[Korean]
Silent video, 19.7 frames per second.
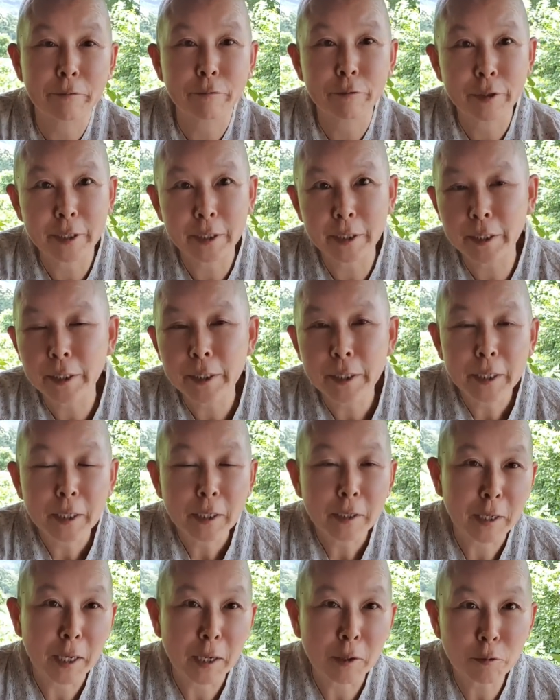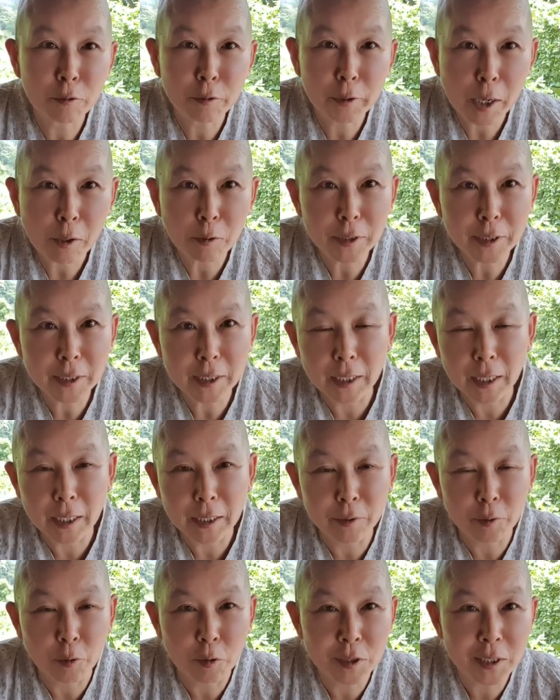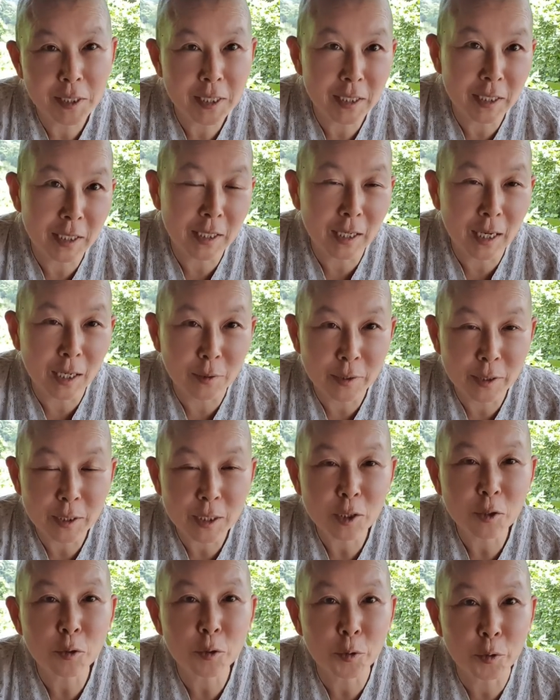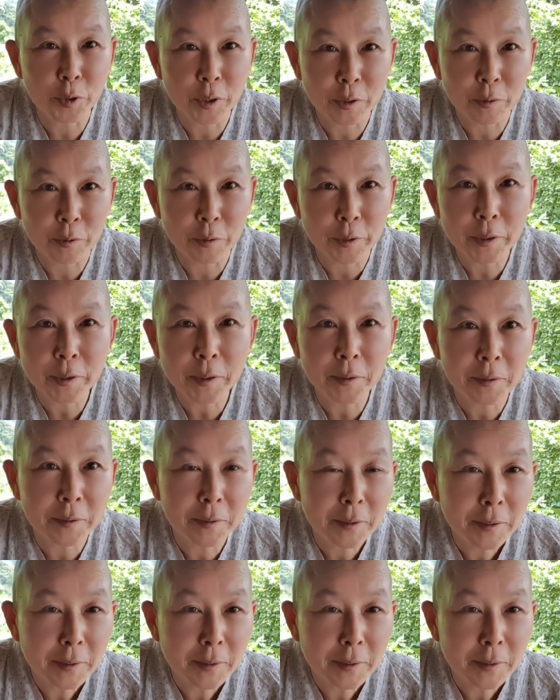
우리 깨골 깨골창에는 올챙이가 뛰놀고 있고요.